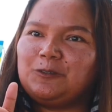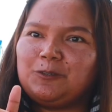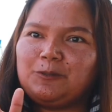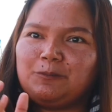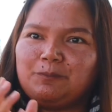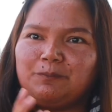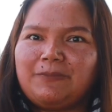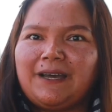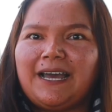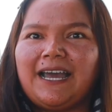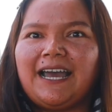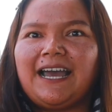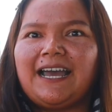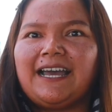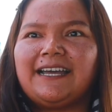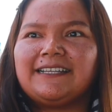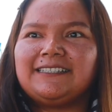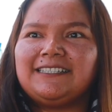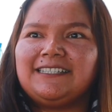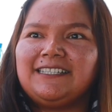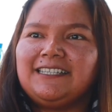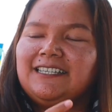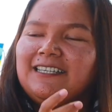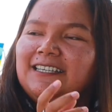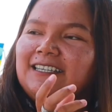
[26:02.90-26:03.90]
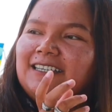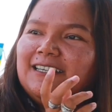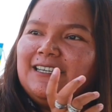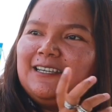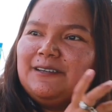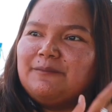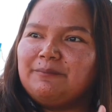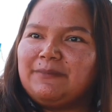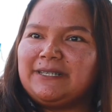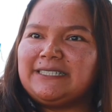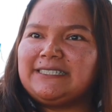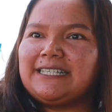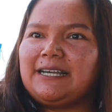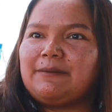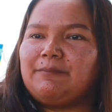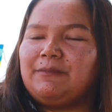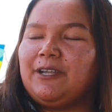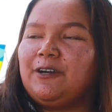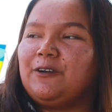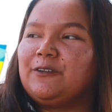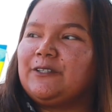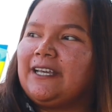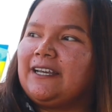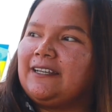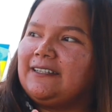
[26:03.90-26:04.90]
ลดปลาที่มาจับ
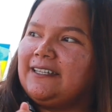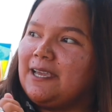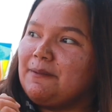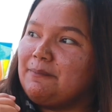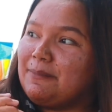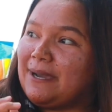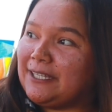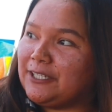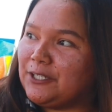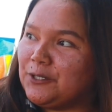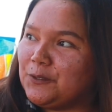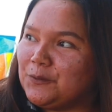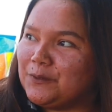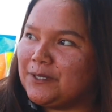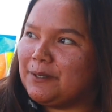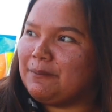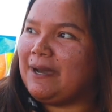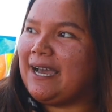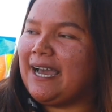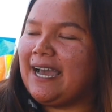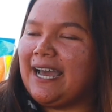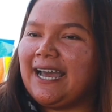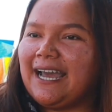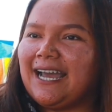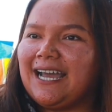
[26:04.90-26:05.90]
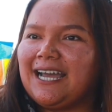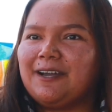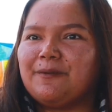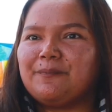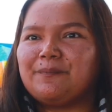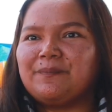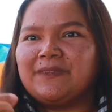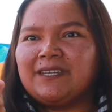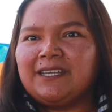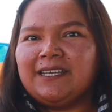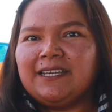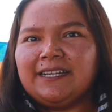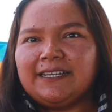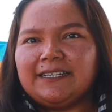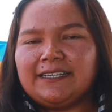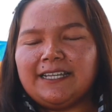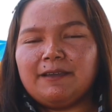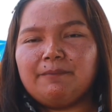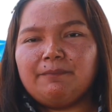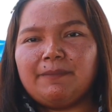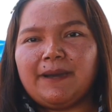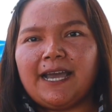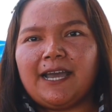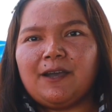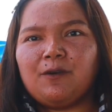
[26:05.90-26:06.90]
เราเนี่ยได้ปลาที่คุณภาพ
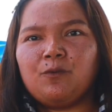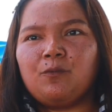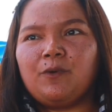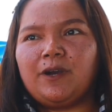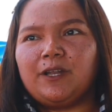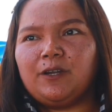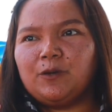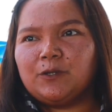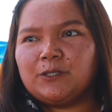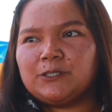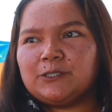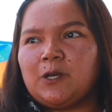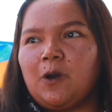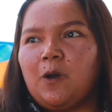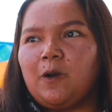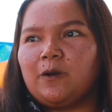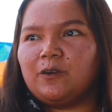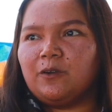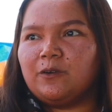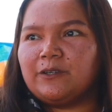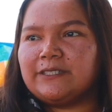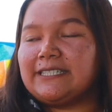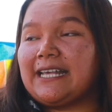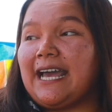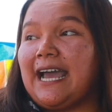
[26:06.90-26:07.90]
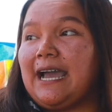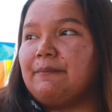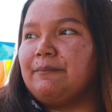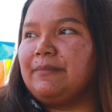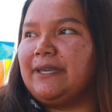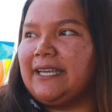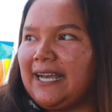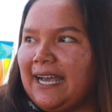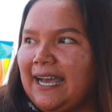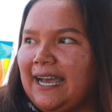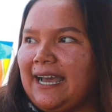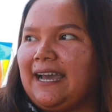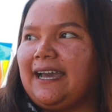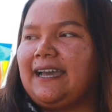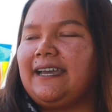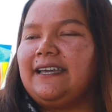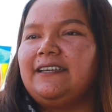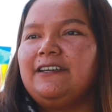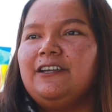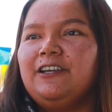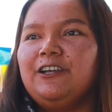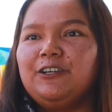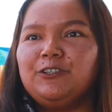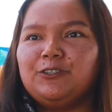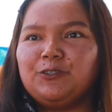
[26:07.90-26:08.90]
ได้ปลาหัวโล2 โล 3ไปขาย
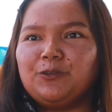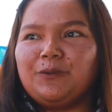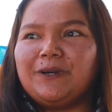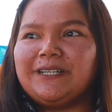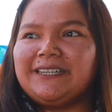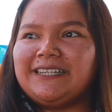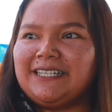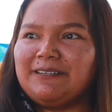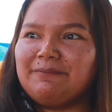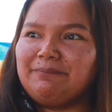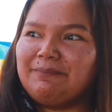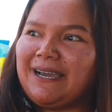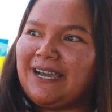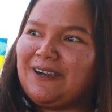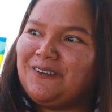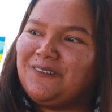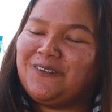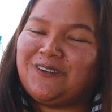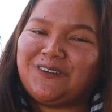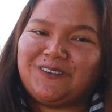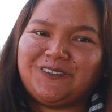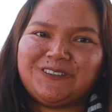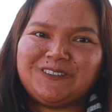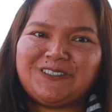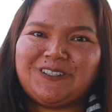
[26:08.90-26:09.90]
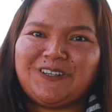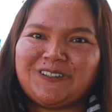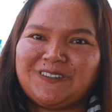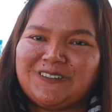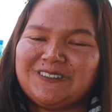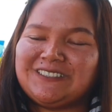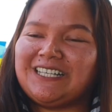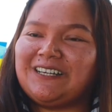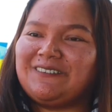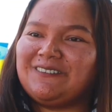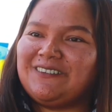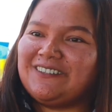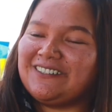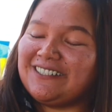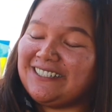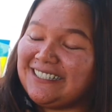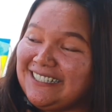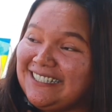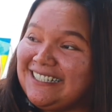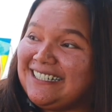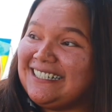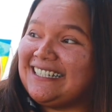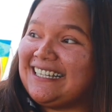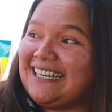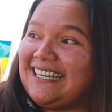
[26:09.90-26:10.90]
ทุกวันนี้ปลาหัวโล2 โล 3เราก็
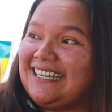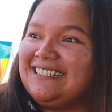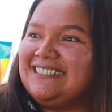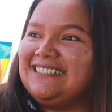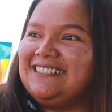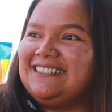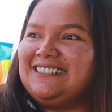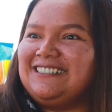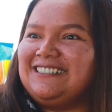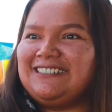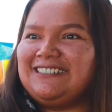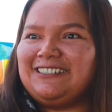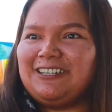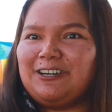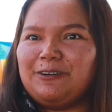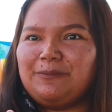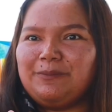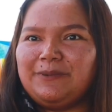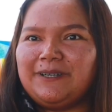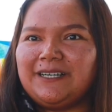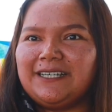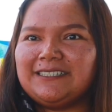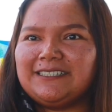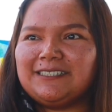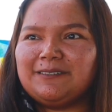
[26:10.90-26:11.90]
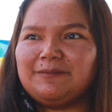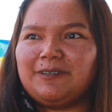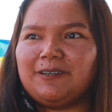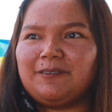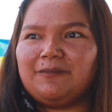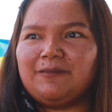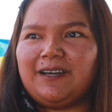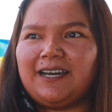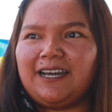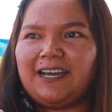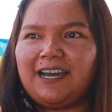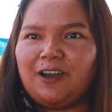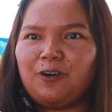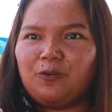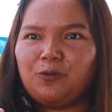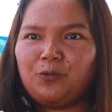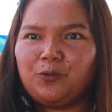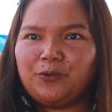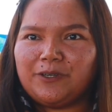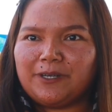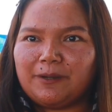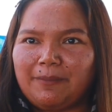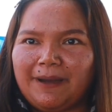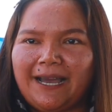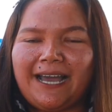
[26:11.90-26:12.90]
เยอะนะเราเพื่อจะแบบว่าเอา
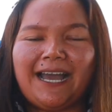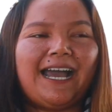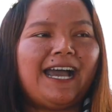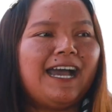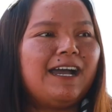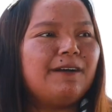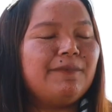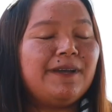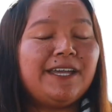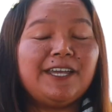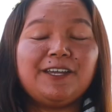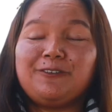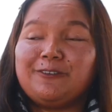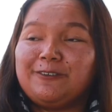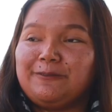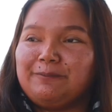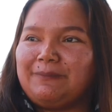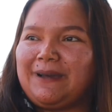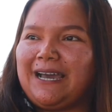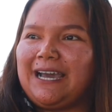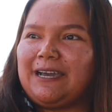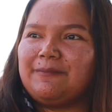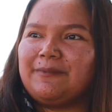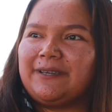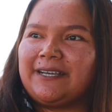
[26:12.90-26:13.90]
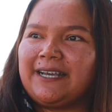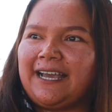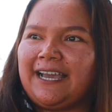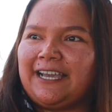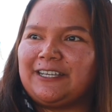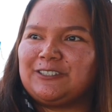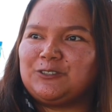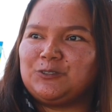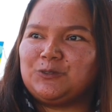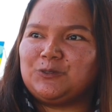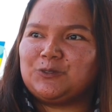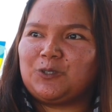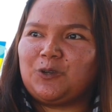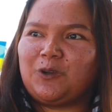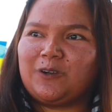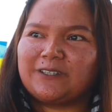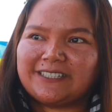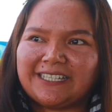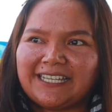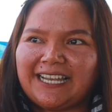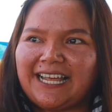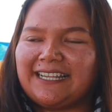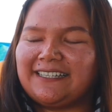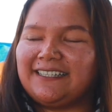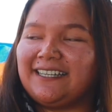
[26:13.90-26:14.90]
คุณภาพให้ลดปลาไปขายสู่ท้อง
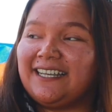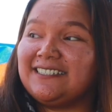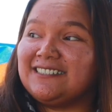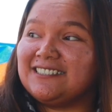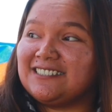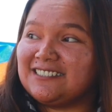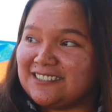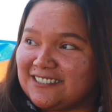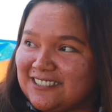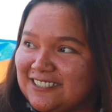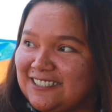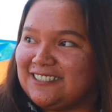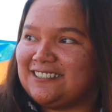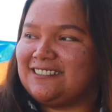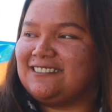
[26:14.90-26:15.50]
ตลาดได้จริ